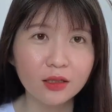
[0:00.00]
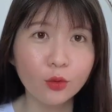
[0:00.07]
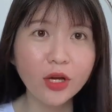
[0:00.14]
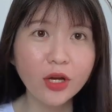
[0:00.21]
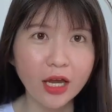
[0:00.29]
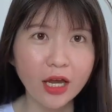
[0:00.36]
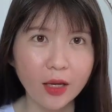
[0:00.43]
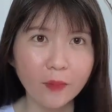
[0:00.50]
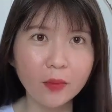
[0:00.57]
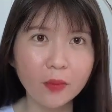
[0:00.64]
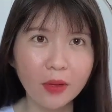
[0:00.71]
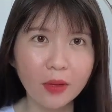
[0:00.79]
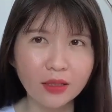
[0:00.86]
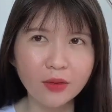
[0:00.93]
uh, nguy hiểm
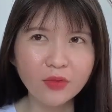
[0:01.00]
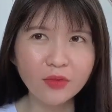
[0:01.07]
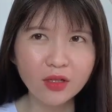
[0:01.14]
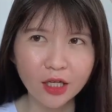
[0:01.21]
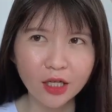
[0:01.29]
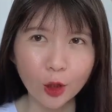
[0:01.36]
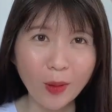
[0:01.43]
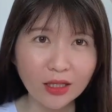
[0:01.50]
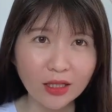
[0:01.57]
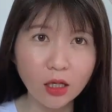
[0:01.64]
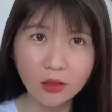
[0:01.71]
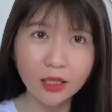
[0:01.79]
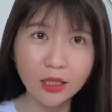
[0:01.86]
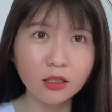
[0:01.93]
nhưng mà giống như là kiểu bạn
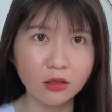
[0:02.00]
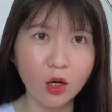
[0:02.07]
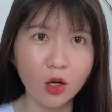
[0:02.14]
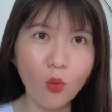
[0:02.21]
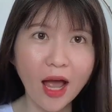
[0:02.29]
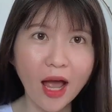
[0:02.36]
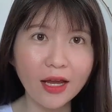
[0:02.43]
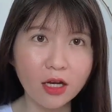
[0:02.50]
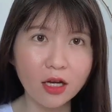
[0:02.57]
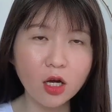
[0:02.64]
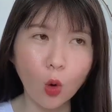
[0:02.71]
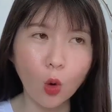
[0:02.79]
thích cái người đó quá thì nó